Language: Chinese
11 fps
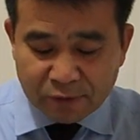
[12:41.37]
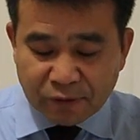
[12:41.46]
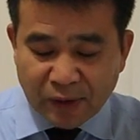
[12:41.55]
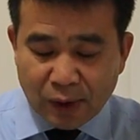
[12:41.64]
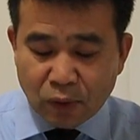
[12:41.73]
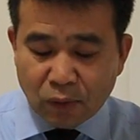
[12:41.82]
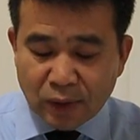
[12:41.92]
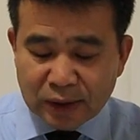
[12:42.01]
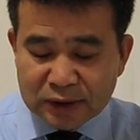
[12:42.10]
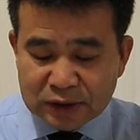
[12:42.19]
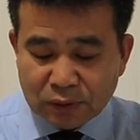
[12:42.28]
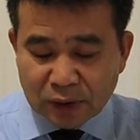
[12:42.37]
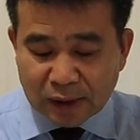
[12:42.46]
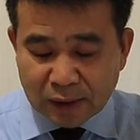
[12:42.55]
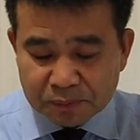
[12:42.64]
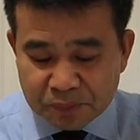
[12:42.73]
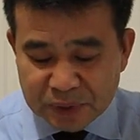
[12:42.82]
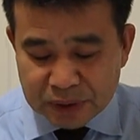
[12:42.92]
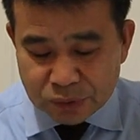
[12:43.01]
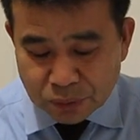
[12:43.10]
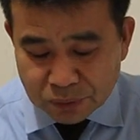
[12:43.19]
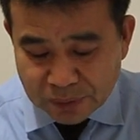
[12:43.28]
凡活着信我的，
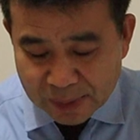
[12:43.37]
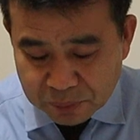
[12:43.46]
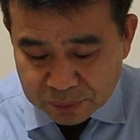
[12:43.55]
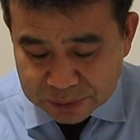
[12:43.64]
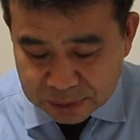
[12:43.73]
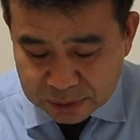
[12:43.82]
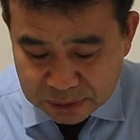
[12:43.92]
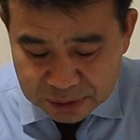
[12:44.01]
必永远不死。